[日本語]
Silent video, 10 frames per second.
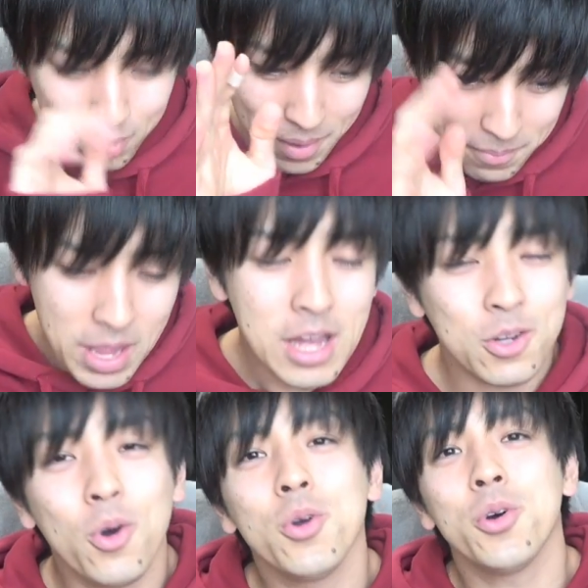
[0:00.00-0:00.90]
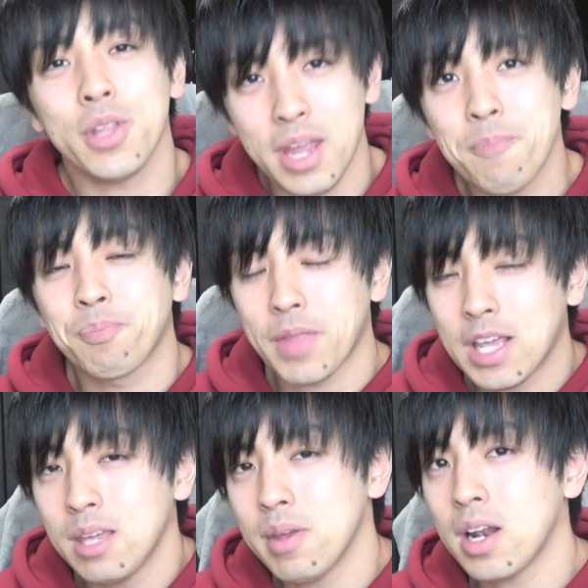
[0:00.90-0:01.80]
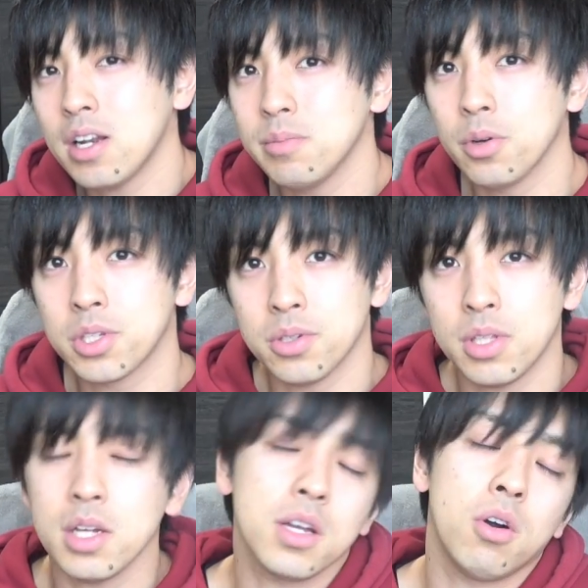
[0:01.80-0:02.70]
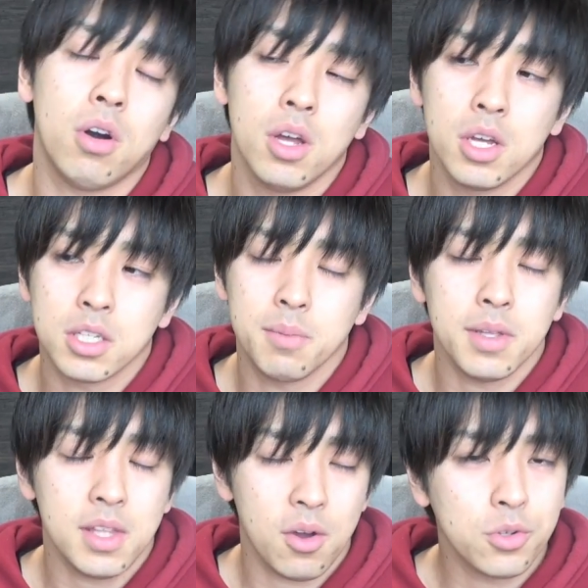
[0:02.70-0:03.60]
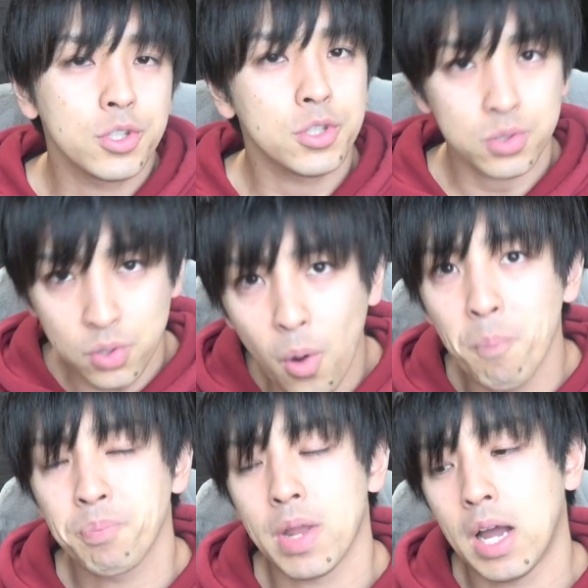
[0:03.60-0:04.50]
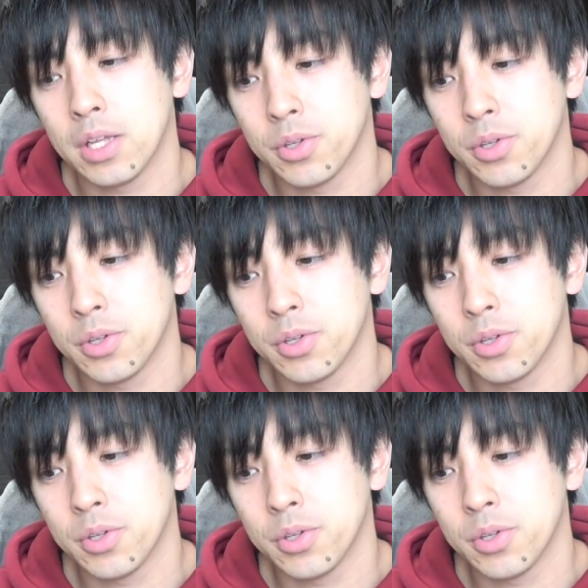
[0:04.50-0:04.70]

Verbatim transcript: ごめん、行動でね、で決められる目標なんかを決めておくと、あ